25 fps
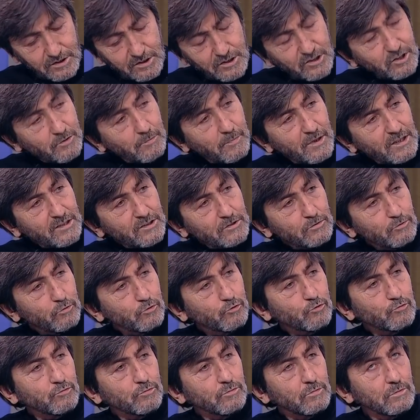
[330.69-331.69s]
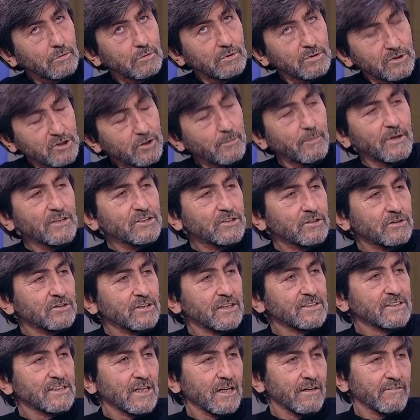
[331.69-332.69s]
iki maç, üç iki, iki maç
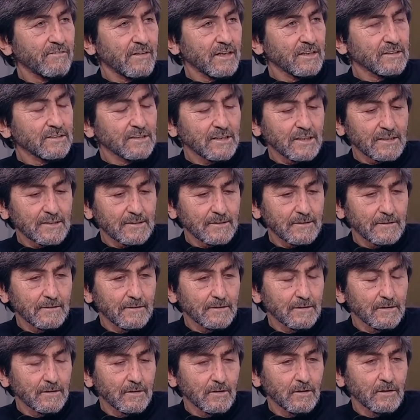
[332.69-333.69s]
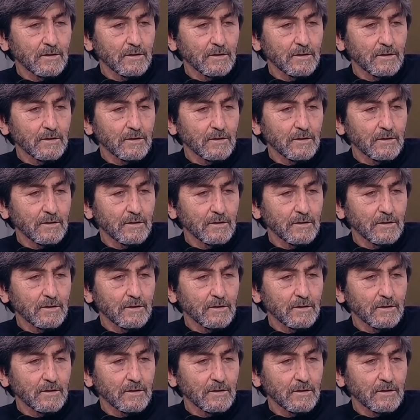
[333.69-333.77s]
ceza evet, verdi. Bir iki iki.